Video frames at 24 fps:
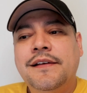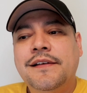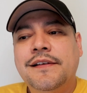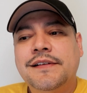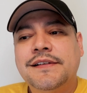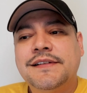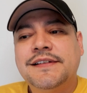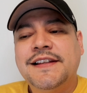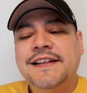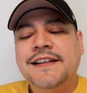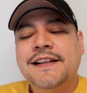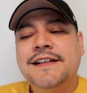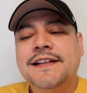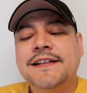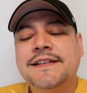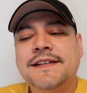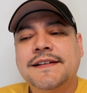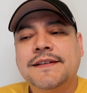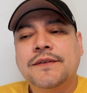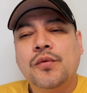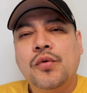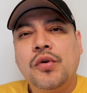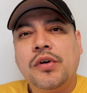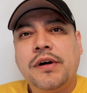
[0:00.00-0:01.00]
Si
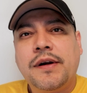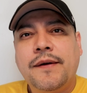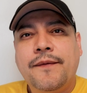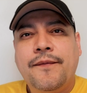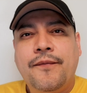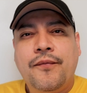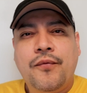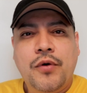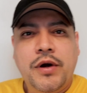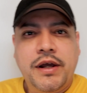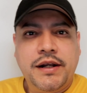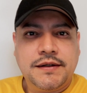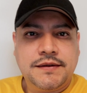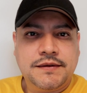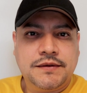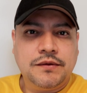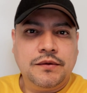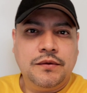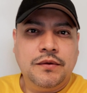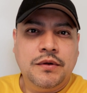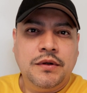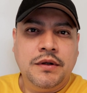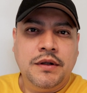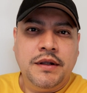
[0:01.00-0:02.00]
necesito un
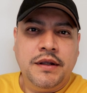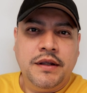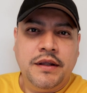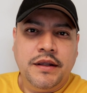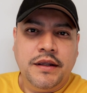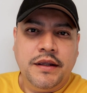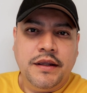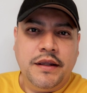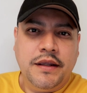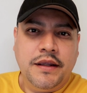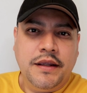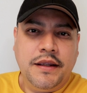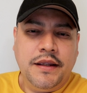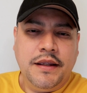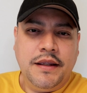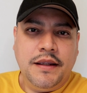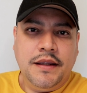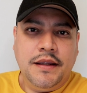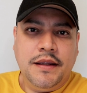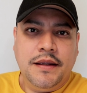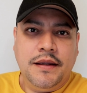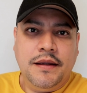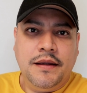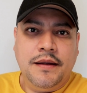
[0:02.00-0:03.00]
refuerzo.
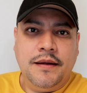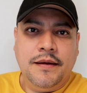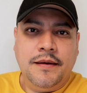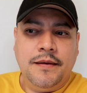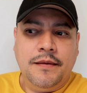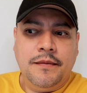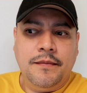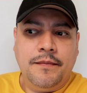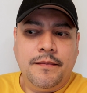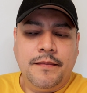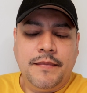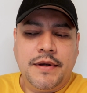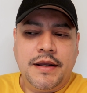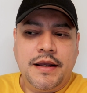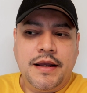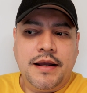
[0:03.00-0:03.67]
Eh,